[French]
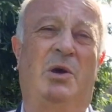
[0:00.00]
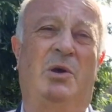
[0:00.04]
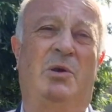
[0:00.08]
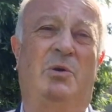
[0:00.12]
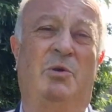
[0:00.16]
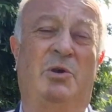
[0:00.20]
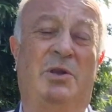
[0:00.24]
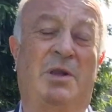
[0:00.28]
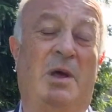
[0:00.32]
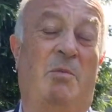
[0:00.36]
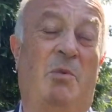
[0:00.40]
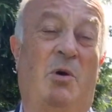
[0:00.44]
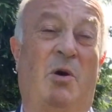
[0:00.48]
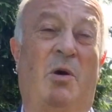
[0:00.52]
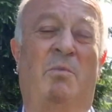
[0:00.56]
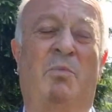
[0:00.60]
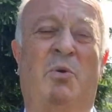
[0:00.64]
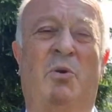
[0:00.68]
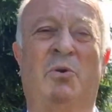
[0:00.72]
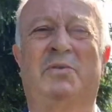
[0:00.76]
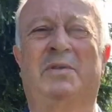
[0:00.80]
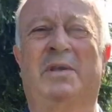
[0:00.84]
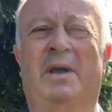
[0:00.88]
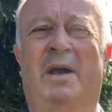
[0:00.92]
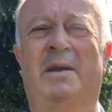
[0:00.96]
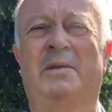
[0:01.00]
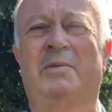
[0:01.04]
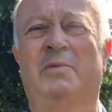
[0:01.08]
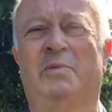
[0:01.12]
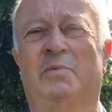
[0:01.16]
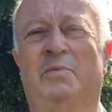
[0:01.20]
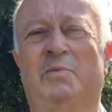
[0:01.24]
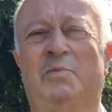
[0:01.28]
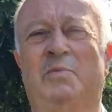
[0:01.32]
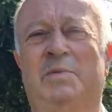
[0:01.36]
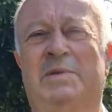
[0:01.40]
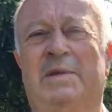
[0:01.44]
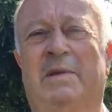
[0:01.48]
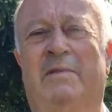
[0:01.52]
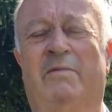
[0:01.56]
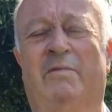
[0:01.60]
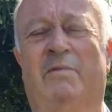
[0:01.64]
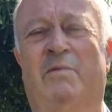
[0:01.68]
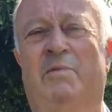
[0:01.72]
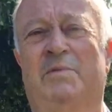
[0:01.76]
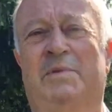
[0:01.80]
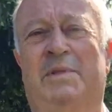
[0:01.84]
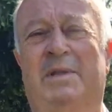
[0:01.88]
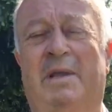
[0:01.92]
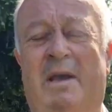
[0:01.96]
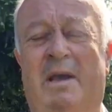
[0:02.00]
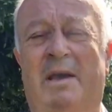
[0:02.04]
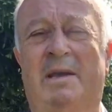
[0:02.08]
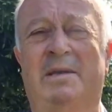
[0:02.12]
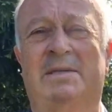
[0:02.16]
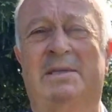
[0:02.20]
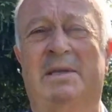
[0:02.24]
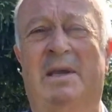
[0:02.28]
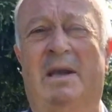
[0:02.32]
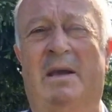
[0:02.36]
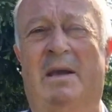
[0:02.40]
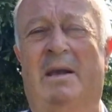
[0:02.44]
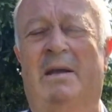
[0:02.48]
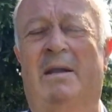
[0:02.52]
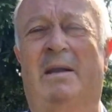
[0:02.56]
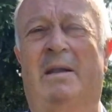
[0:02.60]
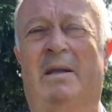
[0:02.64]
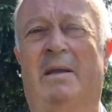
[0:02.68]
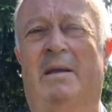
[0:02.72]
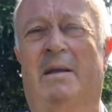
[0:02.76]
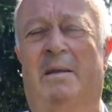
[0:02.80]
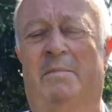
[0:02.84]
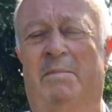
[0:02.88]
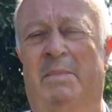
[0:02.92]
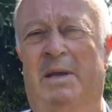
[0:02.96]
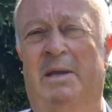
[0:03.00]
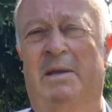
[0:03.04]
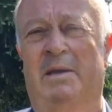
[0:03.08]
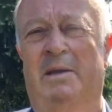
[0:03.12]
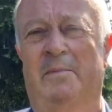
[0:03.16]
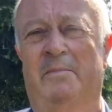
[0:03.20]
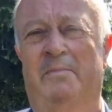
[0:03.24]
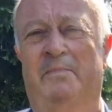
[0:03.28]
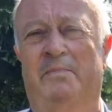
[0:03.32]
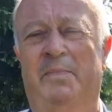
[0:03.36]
notamment en Bretagne où nous avons 13 halles à marée.